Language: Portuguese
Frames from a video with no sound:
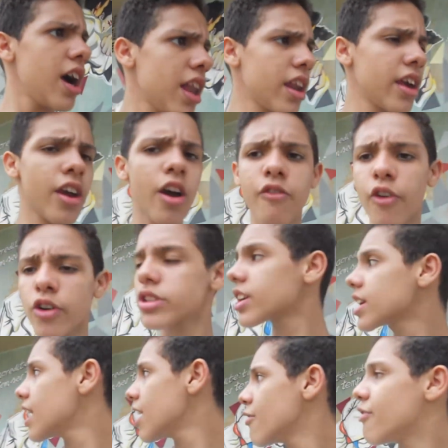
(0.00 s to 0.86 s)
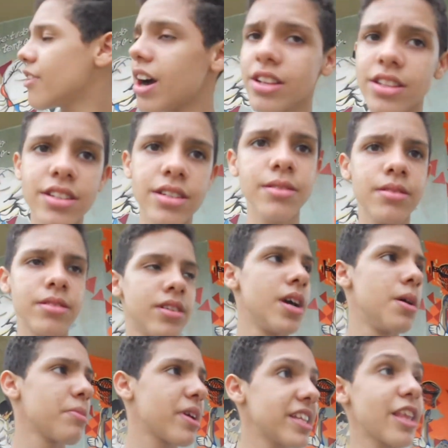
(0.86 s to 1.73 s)
ali eu volto a gravar, né?
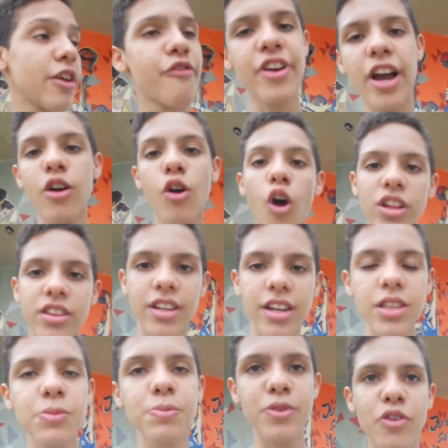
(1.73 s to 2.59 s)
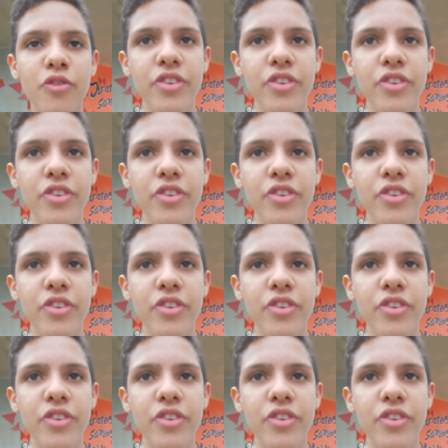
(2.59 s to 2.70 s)
Porque tem que ficar cortando pro